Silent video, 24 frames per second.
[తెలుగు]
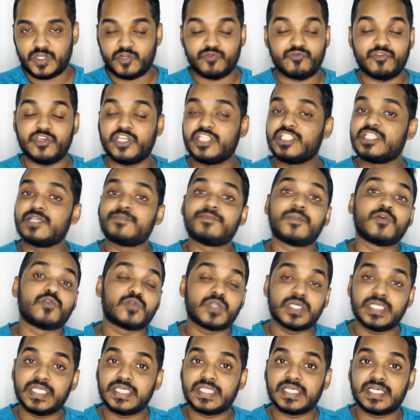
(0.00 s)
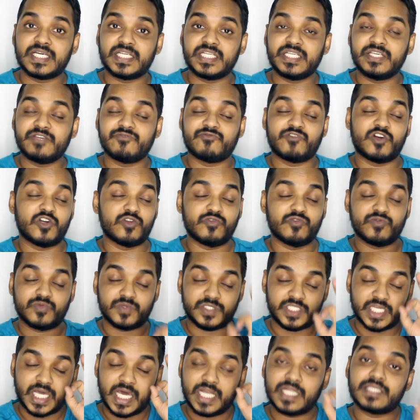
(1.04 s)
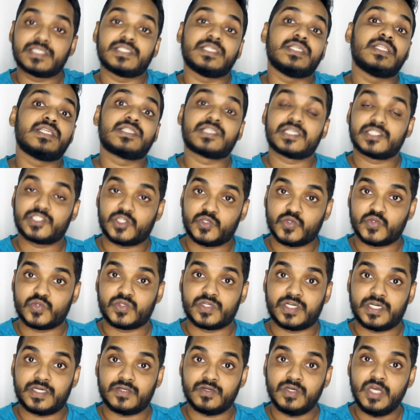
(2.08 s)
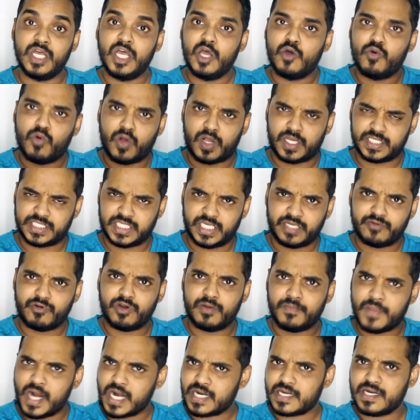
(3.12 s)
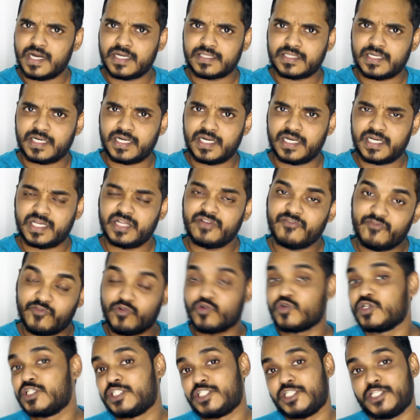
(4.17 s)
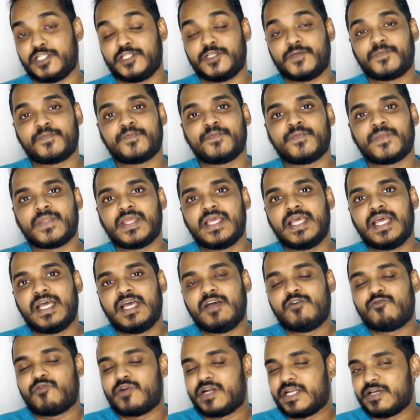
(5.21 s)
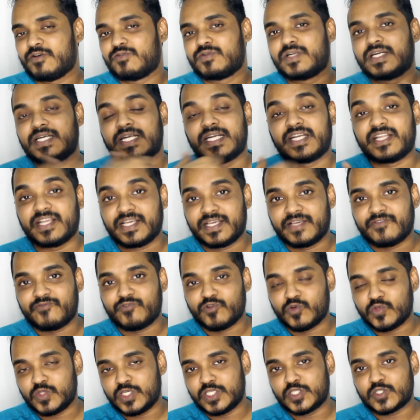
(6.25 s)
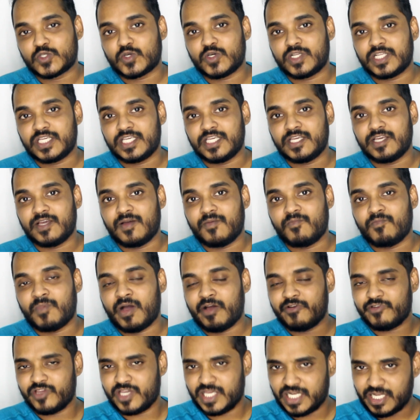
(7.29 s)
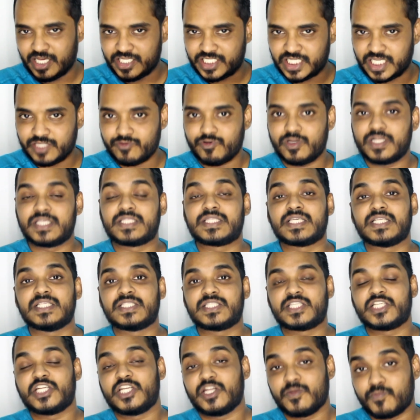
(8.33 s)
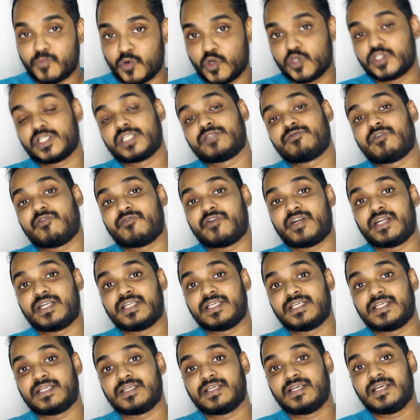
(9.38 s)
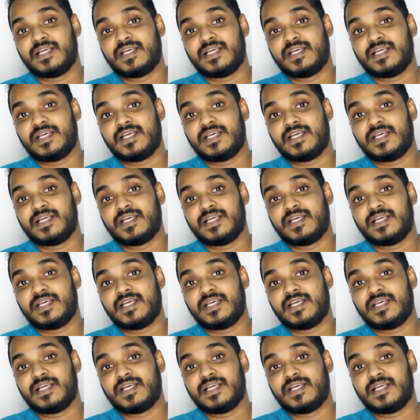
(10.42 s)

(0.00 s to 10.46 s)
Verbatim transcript: నువ్వేం చెప్పావో తెలియదు కానీ వాడు చాలా సీరియస్గా చదువుతున్నాడు ఒక్కసారి వాడు మాట్లాడతాడంట అని ఫోన్ ఇచ్చింది వాడు ఏమన్నాడంటే ఫోన్ తీసుకొని మామయ్య ఇలా చదవాలని తెలిస్తే నేను ఎప్పుడో చదివేవాడిని